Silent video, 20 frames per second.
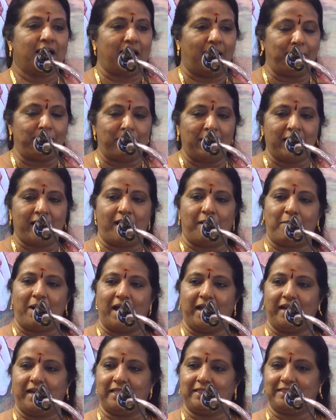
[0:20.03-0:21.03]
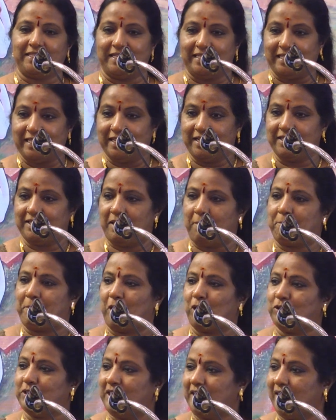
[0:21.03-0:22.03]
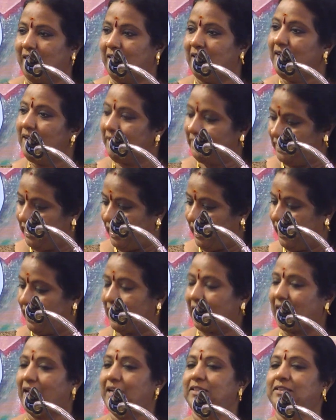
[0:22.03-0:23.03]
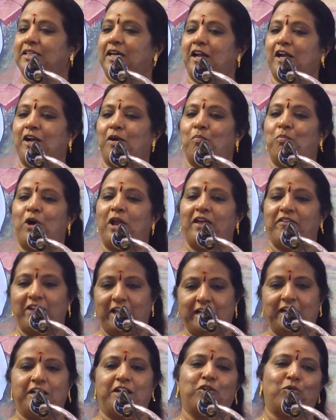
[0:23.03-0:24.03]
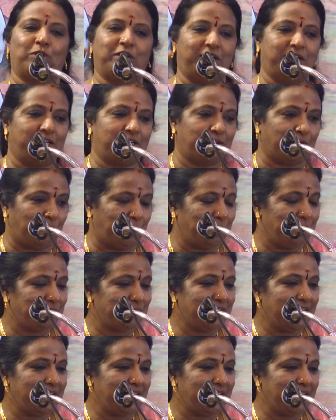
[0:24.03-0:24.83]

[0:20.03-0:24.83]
கம்பராமாயணத்தின் இறுதி பகுதியில் இந்த கருத்தரங்கம் போலவே நின்று கொண்டிருக்கிறோம்